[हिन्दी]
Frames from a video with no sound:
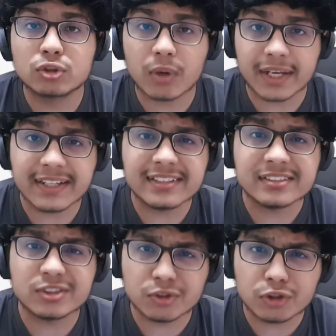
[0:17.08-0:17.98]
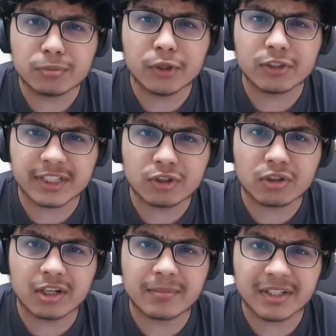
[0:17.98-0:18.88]
सो आई गेस यूट्यूब और
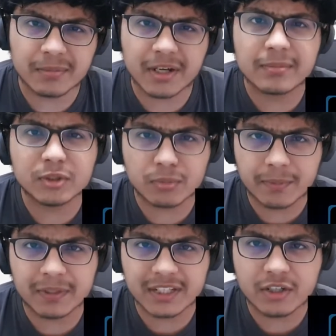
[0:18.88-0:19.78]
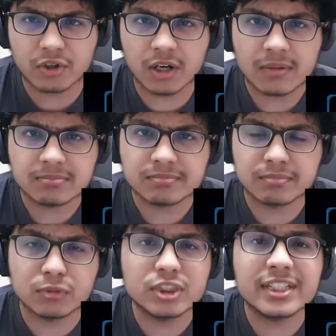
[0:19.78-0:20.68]
टिकटॉक ड्रामा के बारे में तुम्हें पता ही होगा
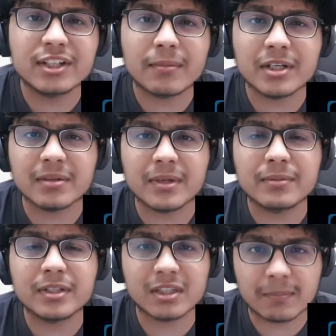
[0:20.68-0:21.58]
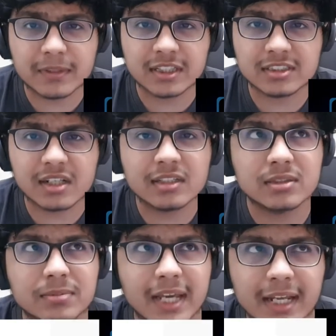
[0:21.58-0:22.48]
मुझे ड्रामा के बारे में तब पता चला
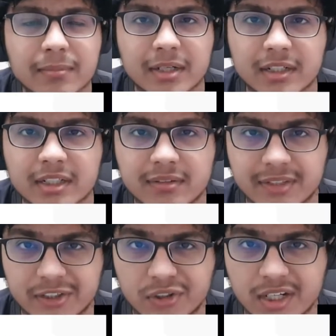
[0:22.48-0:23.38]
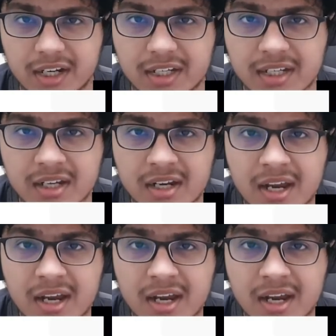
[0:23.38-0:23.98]
जब कैरी मिनाटी ने वीडियो निकाली